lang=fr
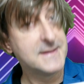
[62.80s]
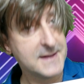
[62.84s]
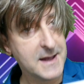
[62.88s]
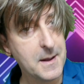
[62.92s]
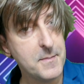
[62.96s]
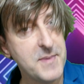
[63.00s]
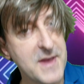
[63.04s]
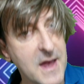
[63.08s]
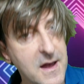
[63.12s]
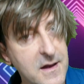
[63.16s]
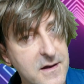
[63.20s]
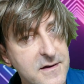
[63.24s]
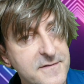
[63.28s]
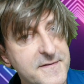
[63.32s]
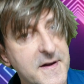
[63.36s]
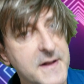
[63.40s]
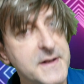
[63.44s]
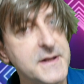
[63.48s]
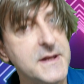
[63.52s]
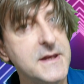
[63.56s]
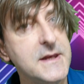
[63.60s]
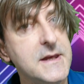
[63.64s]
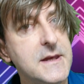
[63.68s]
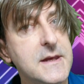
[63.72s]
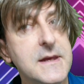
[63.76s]
Très bien,
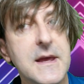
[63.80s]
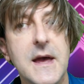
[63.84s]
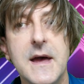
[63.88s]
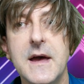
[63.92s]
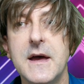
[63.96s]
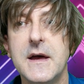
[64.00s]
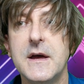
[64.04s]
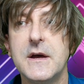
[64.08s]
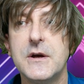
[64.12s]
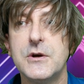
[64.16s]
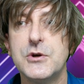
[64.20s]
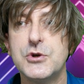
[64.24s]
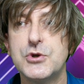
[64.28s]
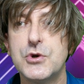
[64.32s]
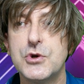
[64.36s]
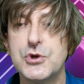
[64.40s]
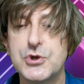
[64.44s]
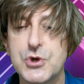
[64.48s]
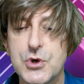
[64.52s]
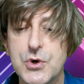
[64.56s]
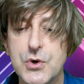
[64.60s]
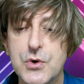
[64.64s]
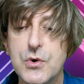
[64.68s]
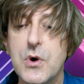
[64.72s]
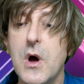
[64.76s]
Fanny.
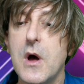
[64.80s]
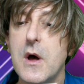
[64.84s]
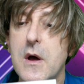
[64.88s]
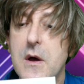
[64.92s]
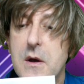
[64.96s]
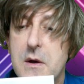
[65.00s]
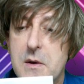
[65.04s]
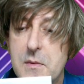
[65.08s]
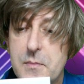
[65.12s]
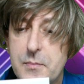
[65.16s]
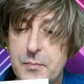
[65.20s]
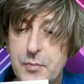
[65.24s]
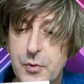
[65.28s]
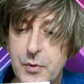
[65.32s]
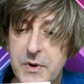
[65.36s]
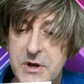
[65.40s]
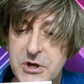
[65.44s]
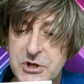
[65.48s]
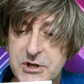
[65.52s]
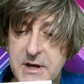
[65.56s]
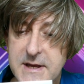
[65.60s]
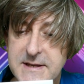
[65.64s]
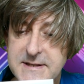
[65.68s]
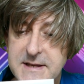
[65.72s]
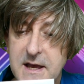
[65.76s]
Jojo,
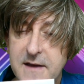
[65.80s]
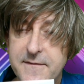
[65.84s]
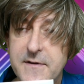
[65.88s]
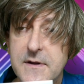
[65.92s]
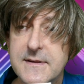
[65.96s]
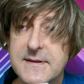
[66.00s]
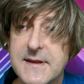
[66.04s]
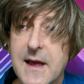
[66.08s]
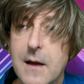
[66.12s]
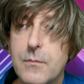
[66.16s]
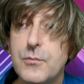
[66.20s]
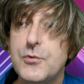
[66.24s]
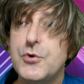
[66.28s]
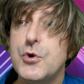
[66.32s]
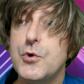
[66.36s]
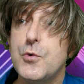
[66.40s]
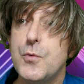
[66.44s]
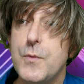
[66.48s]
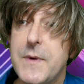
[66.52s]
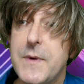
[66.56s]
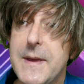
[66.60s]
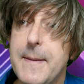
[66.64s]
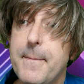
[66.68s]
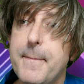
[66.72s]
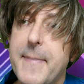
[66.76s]
puis-je réserver une table de
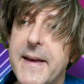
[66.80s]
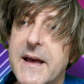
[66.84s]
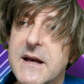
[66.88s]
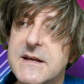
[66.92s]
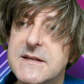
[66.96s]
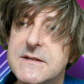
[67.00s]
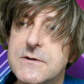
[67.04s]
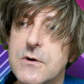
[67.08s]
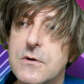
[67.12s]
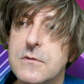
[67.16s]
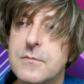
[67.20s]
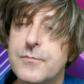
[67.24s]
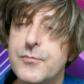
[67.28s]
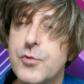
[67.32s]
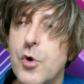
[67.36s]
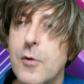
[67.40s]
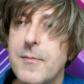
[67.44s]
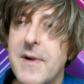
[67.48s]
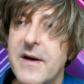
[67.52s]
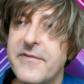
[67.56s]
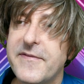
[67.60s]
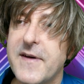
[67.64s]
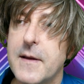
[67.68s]
8 personnes pour ma